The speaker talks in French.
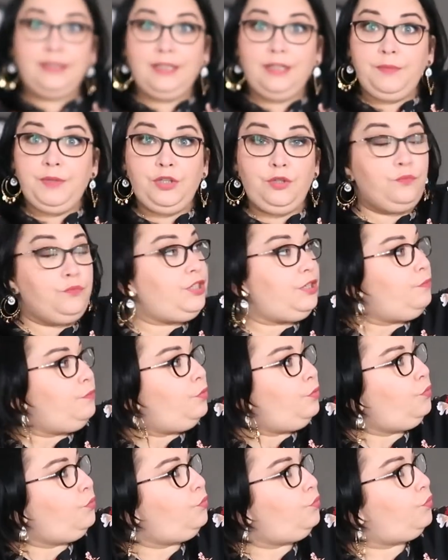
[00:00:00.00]
c'est très mignon, j'aime
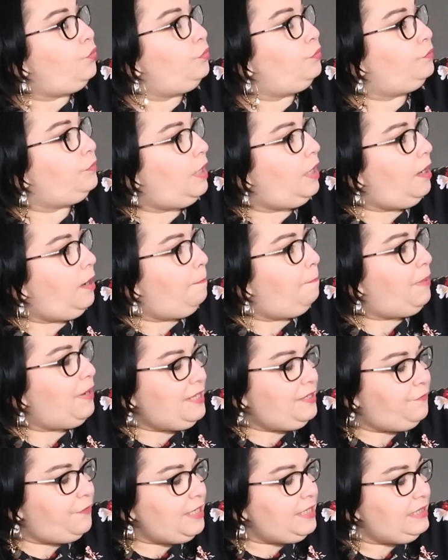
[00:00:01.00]
beaucoup.
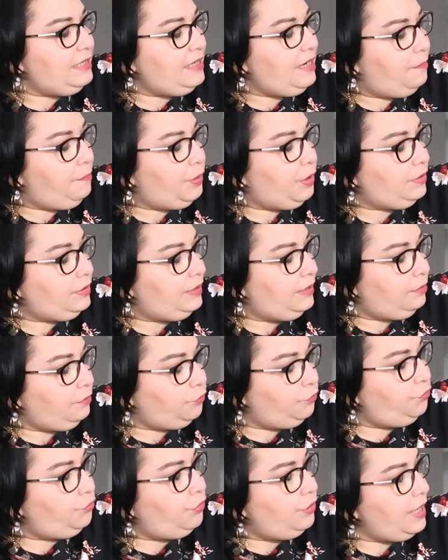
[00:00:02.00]
Pas facile à porter
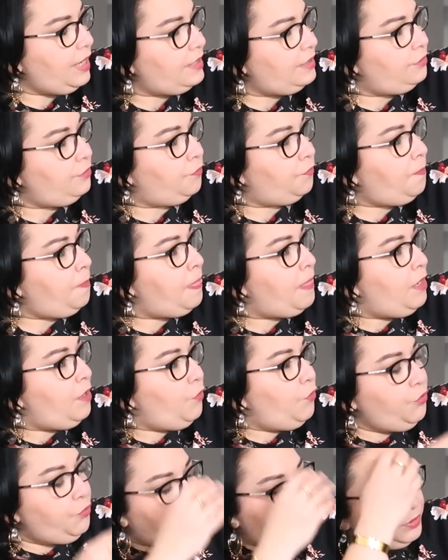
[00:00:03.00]
en toute occasion,
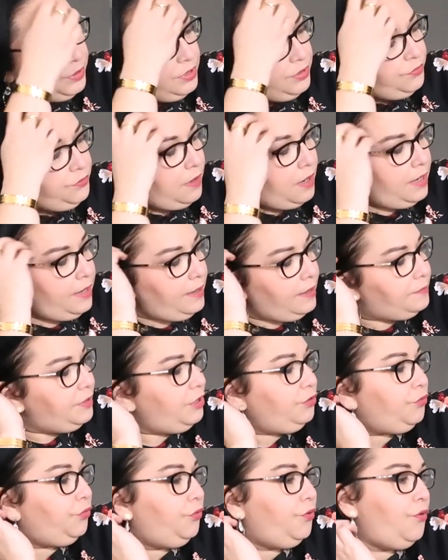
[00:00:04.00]
une petite soirée, un
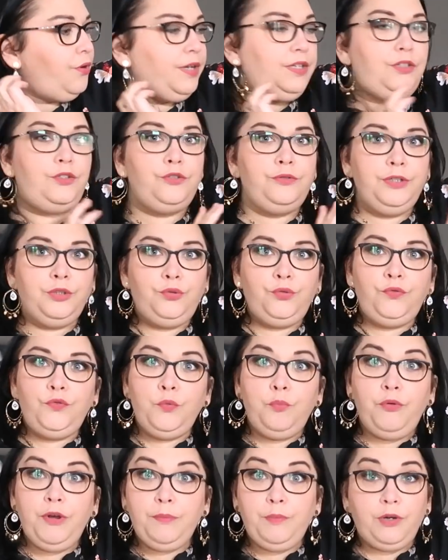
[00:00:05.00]
petit truc au resto et tout,
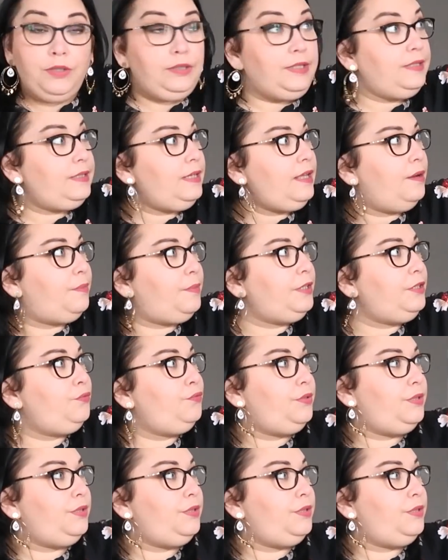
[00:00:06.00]
vous pouvez porter ça, il n'y a pas de